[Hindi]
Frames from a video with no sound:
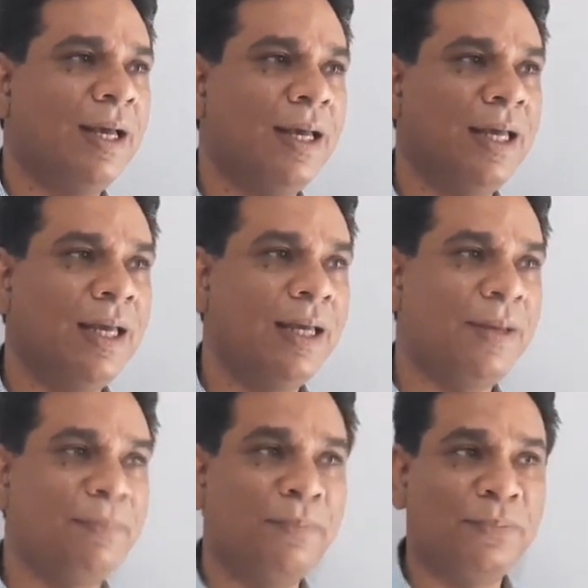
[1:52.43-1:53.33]

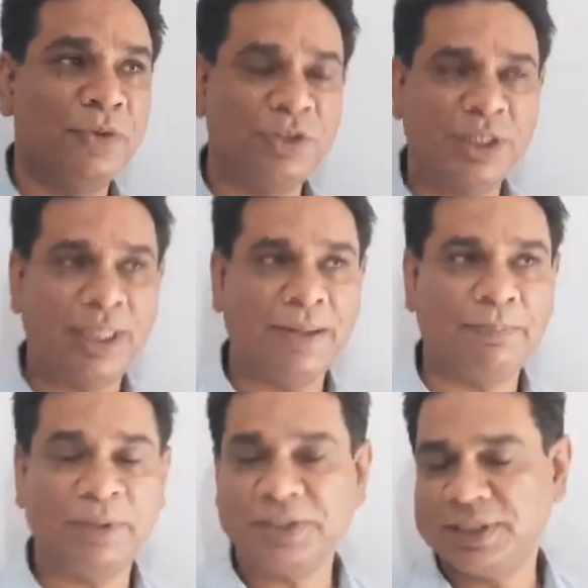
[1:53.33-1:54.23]
मुझे
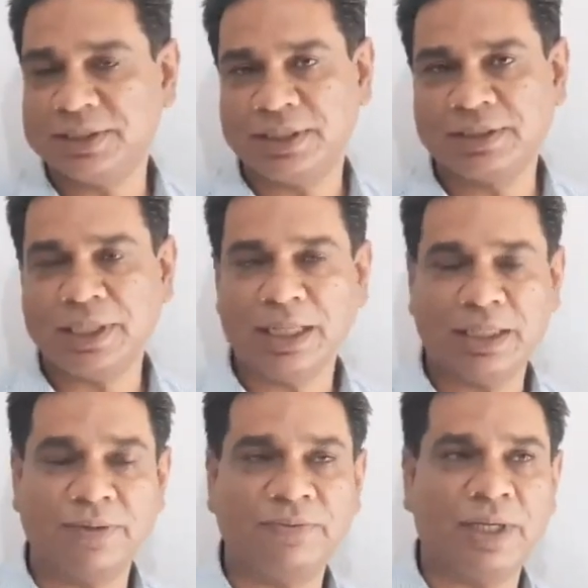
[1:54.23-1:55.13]
पी सी एस
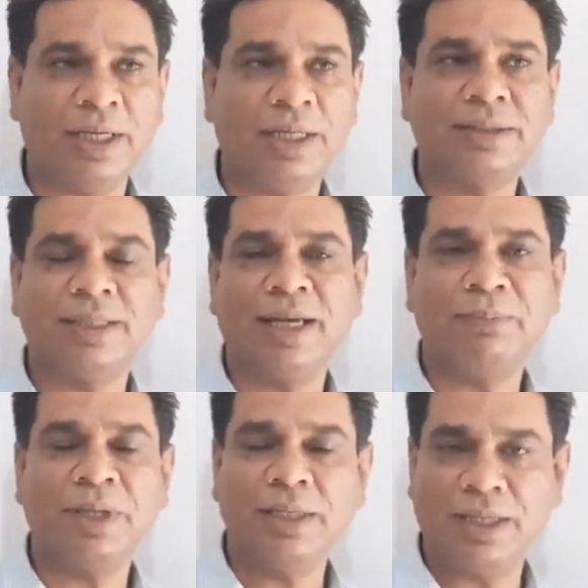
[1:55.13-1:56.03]
एग्जैक्टिव के एग्ज़ाम
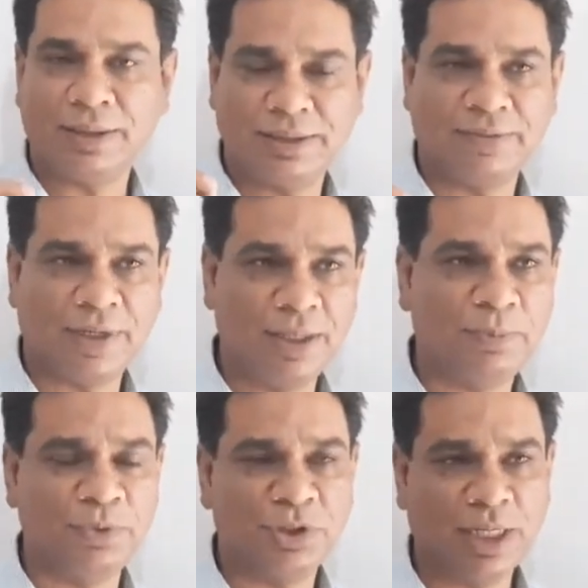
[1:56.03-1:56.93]
में ये एक सवाल
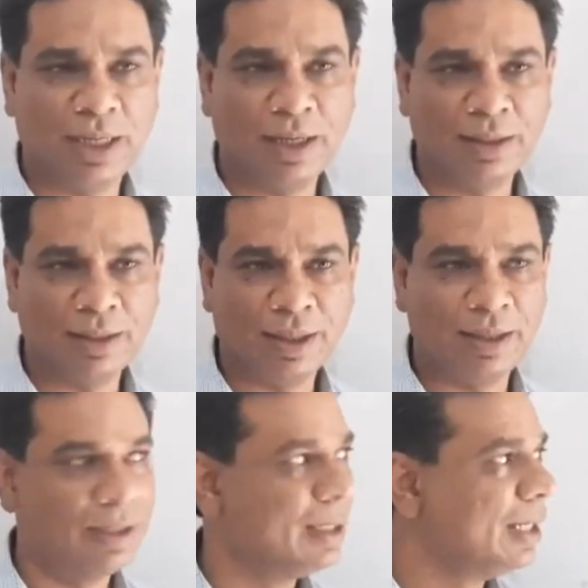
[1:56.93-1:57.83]
पूछा गया था
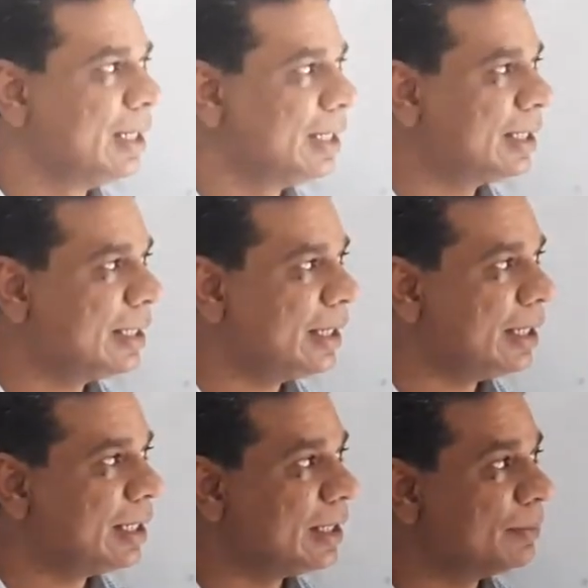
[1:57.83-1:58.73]

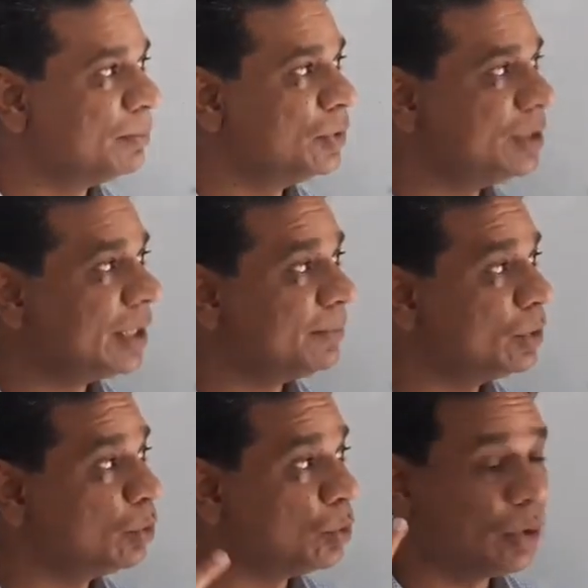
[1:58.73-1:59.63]
कि मुझे अब
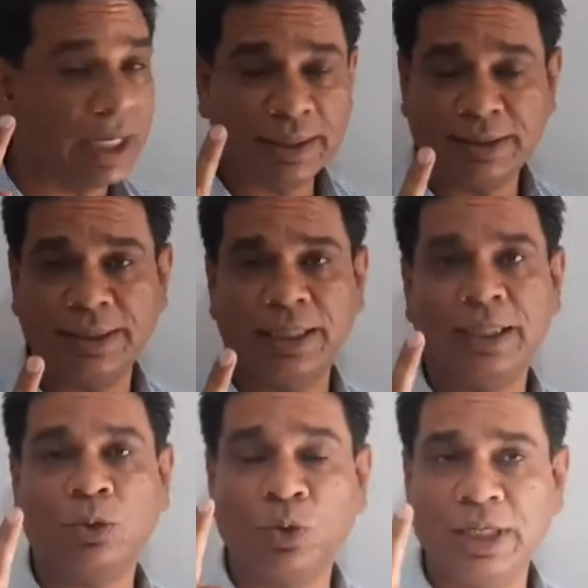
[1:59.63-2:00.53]
दो ऐसी
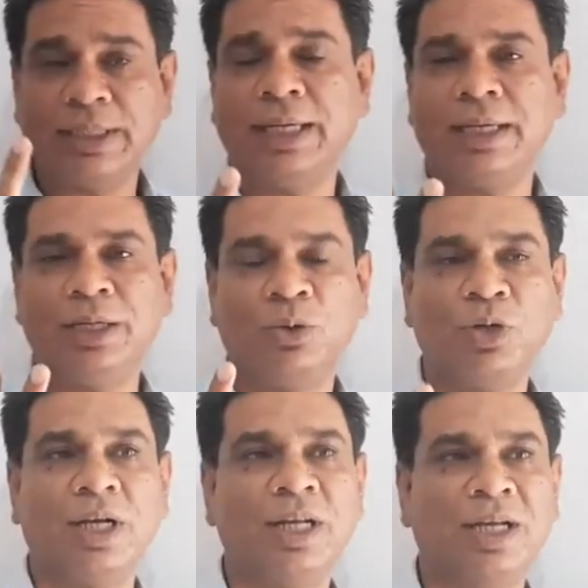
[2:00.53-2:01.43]
कोई तहरीरों
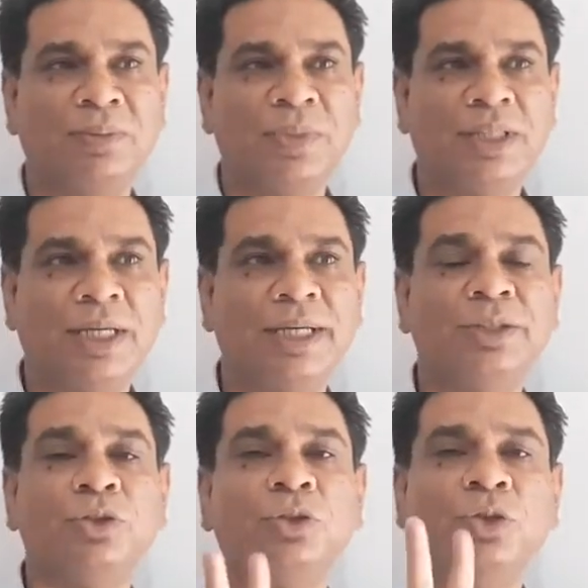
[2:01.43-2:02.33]
का नाम बताएं
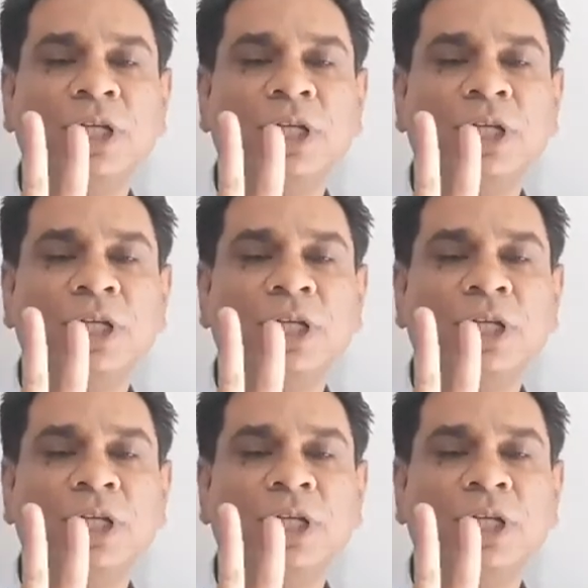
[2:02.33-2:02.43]
जो दो